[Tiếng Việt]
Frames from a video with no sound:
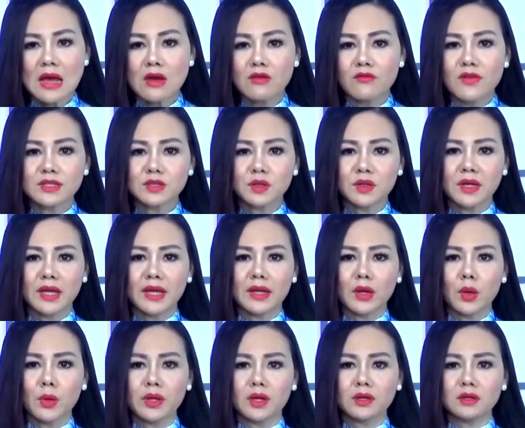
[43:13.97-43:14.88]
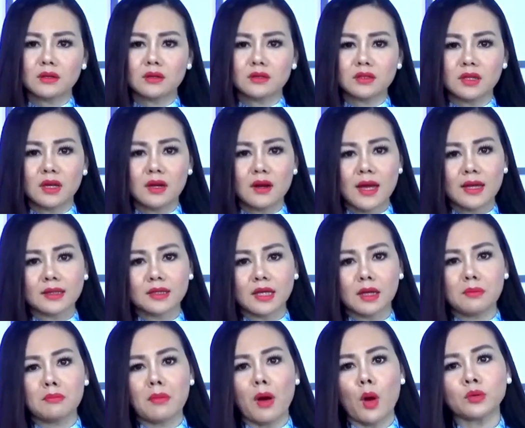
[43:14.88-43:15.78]
Việc xuất hiện của những người như Lê
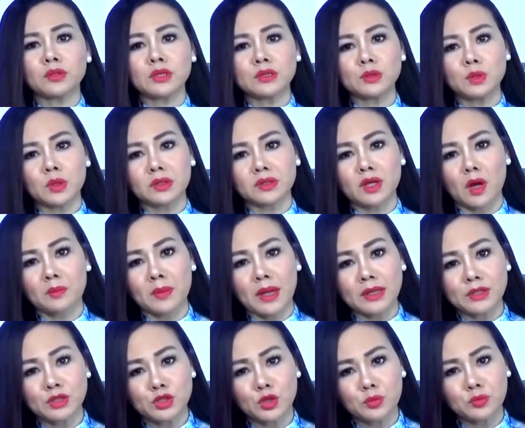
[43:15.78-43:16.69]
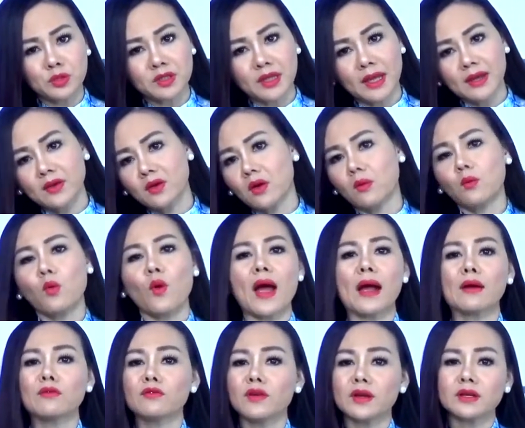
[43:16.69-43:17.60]
Thế Mẫu trên truyền thông đại chúng cho thấy khủng
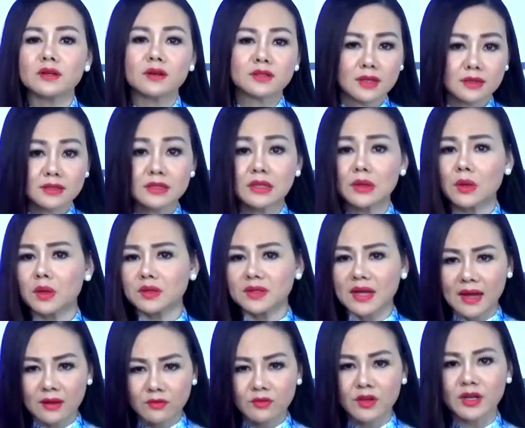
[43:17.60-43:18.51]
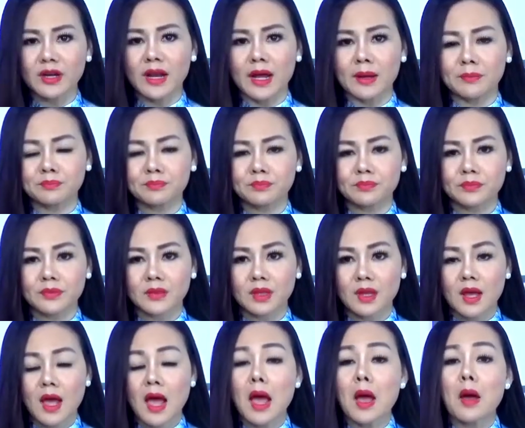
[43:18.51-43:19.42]
hoảng về người thực sự có tại Việt Nam.
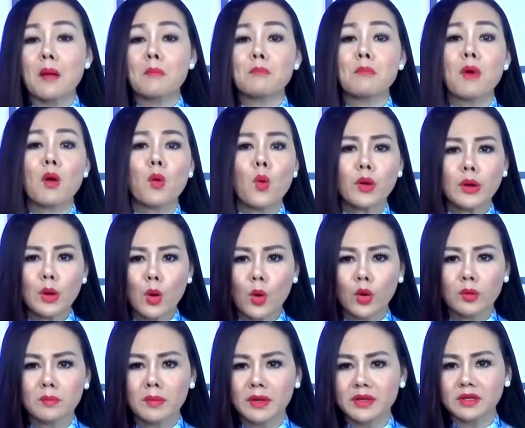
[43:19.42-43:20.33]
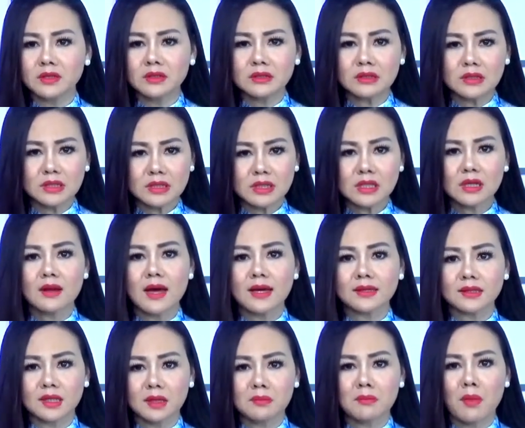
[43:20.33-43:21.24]
Một quân đội mà những người như Lê
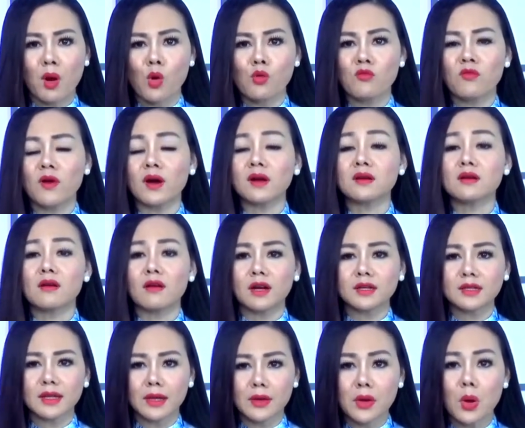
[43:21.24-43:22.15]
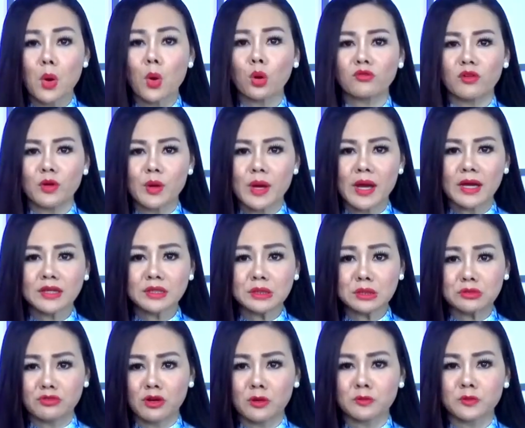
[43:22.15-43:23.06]
Thế Mẫu vẫn còn có thể ngồi vào ghế
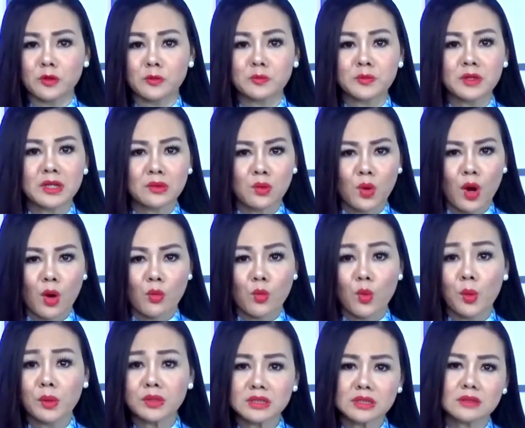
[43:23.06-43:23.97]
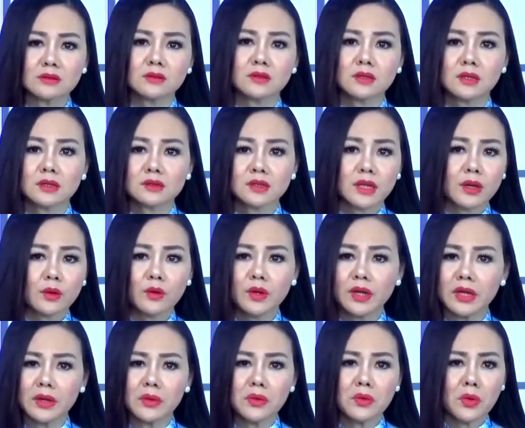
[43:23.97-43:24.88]
trưởng phòng thông tin khoa học quân sự thì đủ
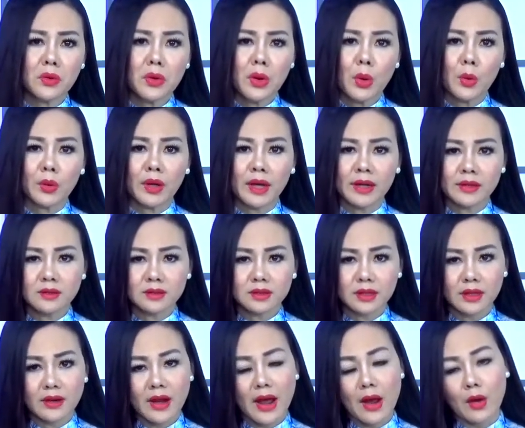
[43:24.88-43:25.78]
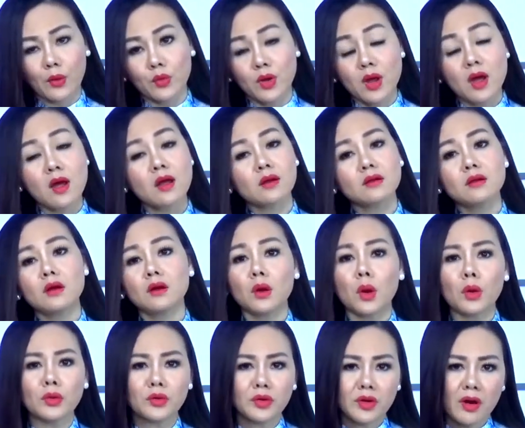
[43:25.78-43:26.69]
hiểu quân đội ấy như thế nào, đường
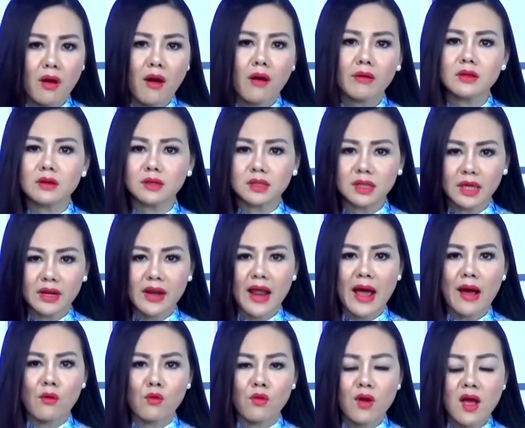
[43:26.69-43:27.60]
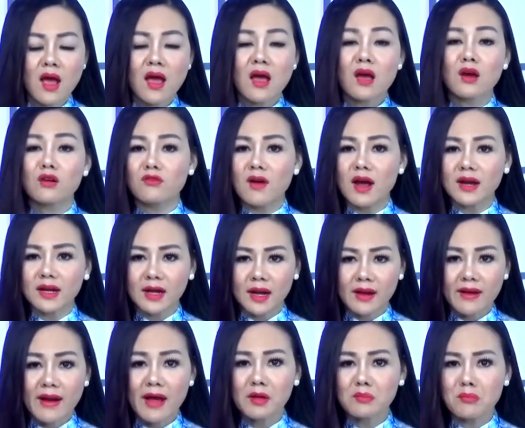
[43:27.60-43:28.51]
lối của nó như thế nào và khả
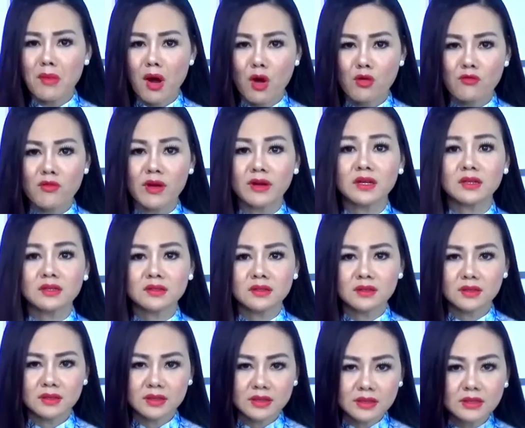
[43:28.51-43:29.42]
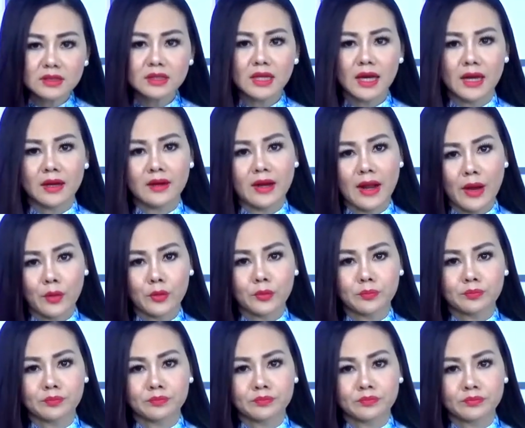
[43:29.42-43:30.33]
năng bảo vệ đất nước như thế nào.
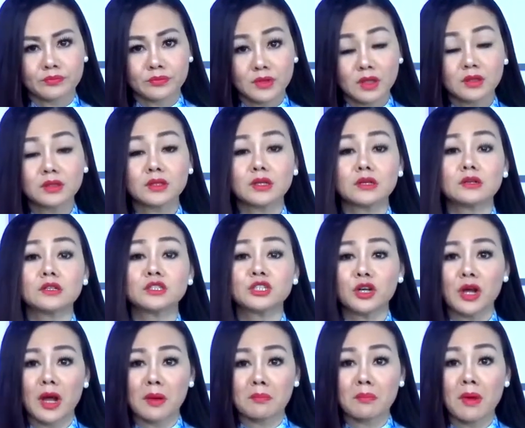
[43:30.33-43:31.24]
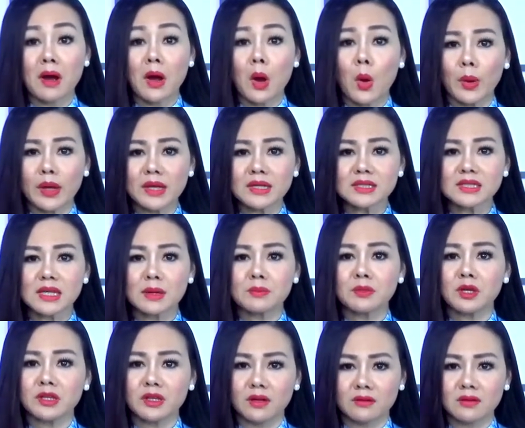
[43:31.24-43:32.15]
Tương tự, Jack Hammer Nguyễn xem
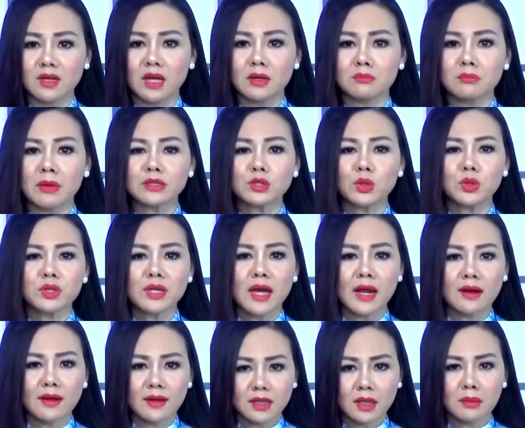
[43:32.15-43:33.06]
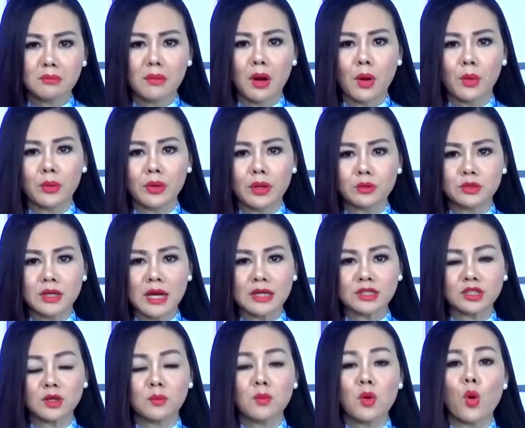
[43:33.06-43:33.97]
những nhận định mà chuyên gia Lê Thế Mẫu nêu ra
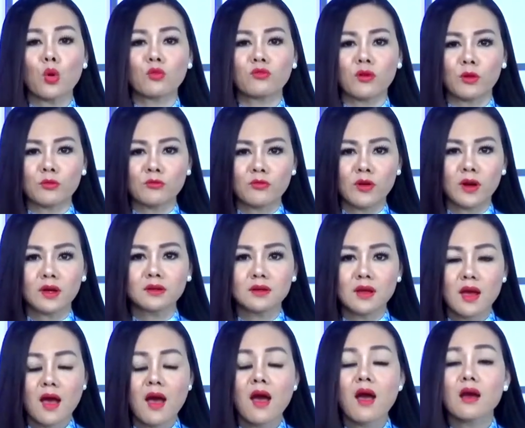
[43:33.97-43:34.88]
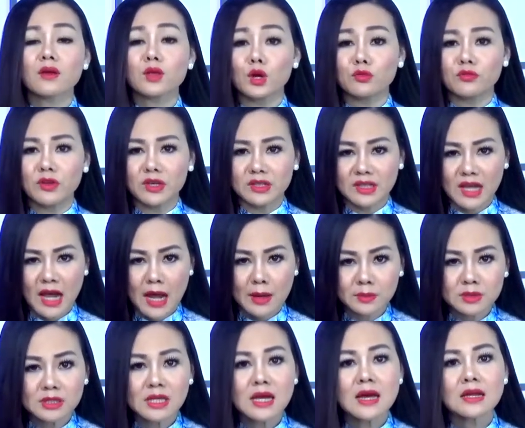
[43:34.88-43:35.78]
trong cuộc phỏng vấn do Việt
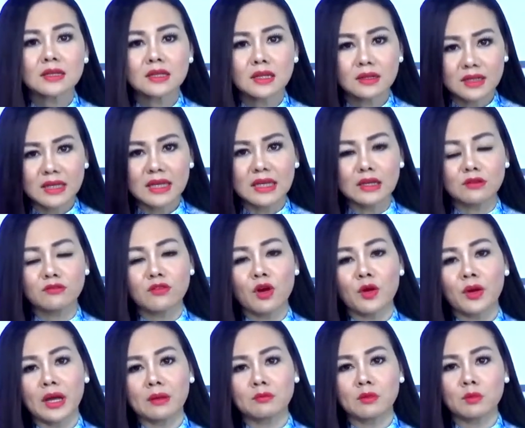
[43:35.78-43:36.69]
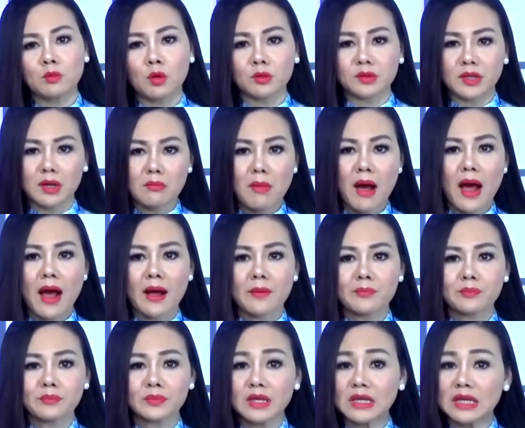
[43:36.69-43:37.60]
Times thực hiện vào ngày 11 tháng 3
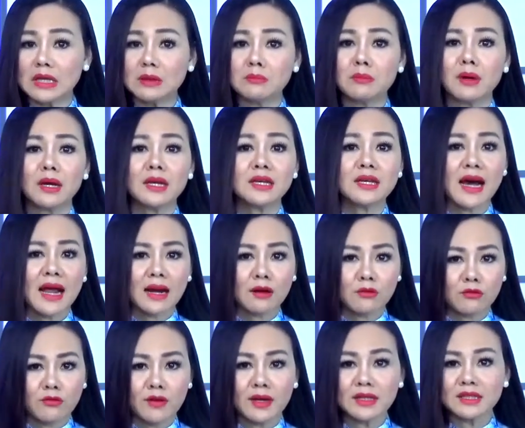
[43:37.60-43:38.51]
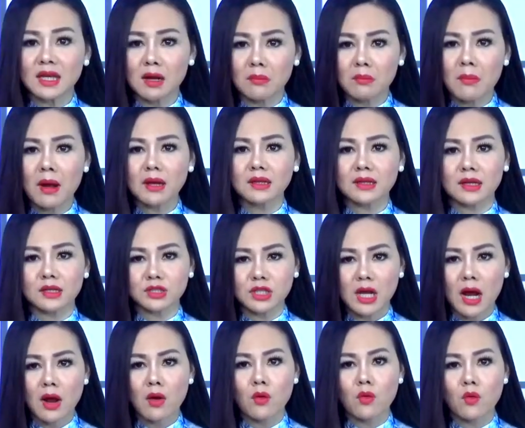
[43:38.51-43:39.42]
khiến Mỹ Anh phải thắc mắc tại
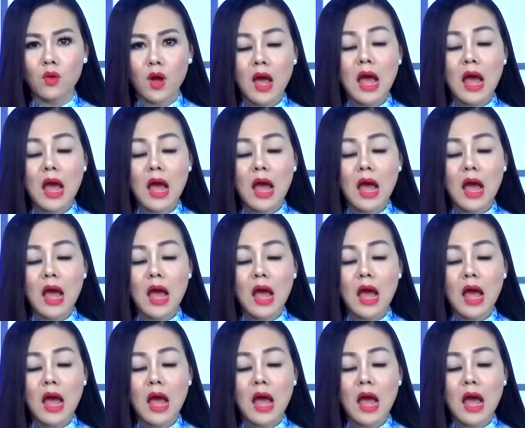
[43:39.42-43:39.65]
sao